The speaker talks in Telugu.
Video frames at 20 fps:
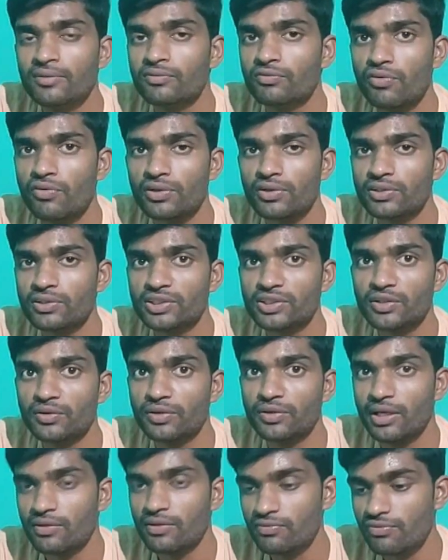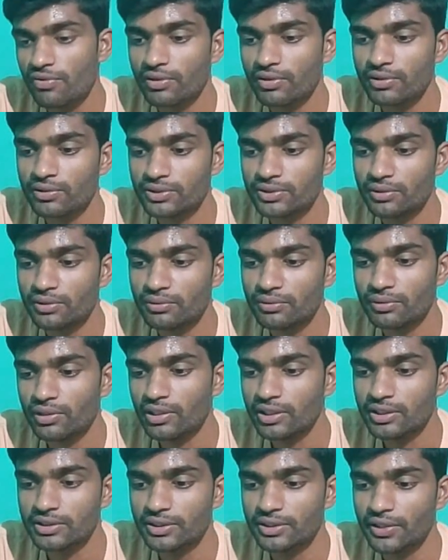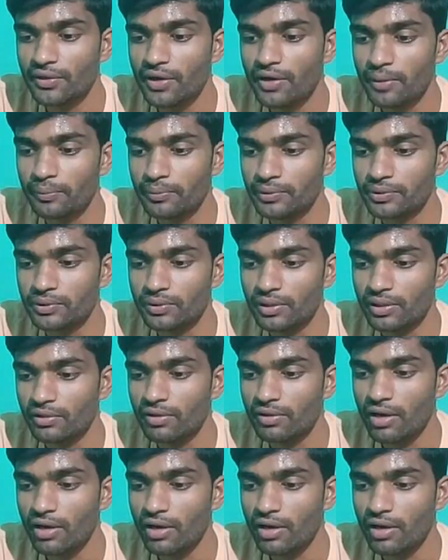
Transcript: ఫోర్ థౌజండ్ ఉండే ఫోర్ థౌజండ్ కూడా జీరో అయిపోతుంది